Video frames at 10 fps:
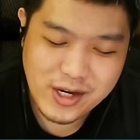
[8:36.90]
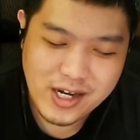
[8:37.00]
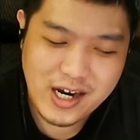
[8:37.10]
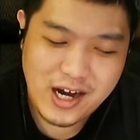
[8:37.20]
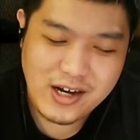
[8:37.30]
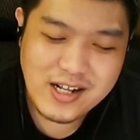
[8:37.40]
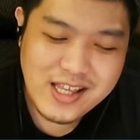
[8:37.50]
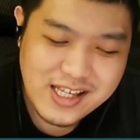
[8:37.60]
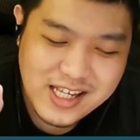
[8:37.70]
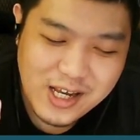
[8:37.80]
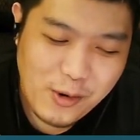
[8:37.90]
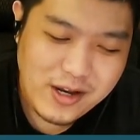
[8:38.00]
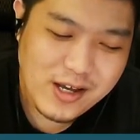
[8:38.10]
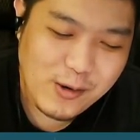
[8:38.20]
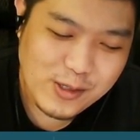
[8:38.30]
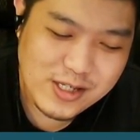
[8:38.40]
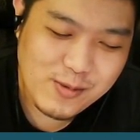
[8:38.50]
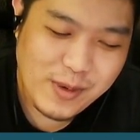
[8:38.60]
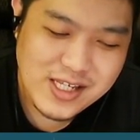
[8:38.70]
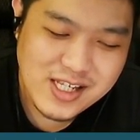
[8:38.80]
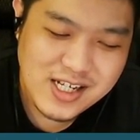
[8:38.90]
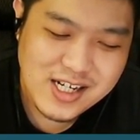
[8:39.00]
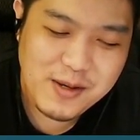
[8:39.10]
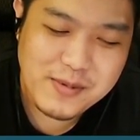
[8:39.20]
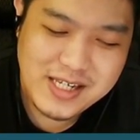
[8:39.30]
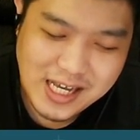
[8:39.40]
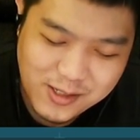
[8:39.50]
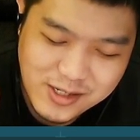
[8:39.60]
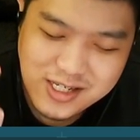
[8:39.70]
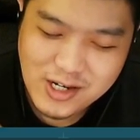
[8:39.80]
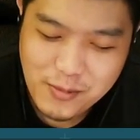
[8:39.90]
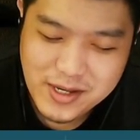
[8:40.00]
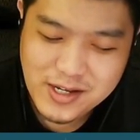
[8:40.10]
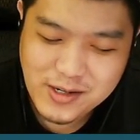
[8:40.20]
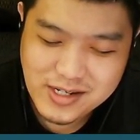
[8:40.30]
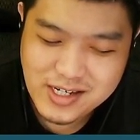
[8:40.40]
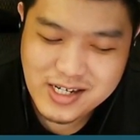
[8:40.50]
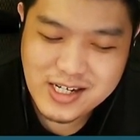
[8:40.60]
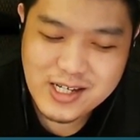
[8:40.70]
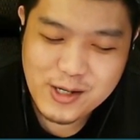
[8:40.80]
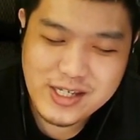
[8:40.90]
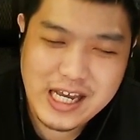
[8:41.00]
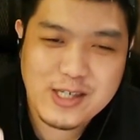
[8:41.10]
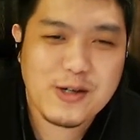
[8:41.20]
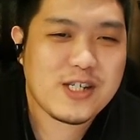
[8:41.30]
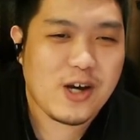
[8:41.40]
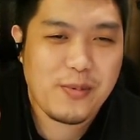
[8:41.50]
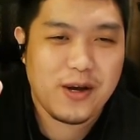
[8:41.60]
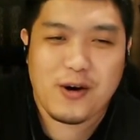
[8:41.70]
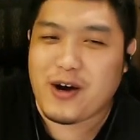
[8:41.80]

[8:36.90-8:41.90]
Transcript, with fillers: 更好。那这一款呢，我觉得是蛮适合你们家中的小朋友的。如果家中有小朋友的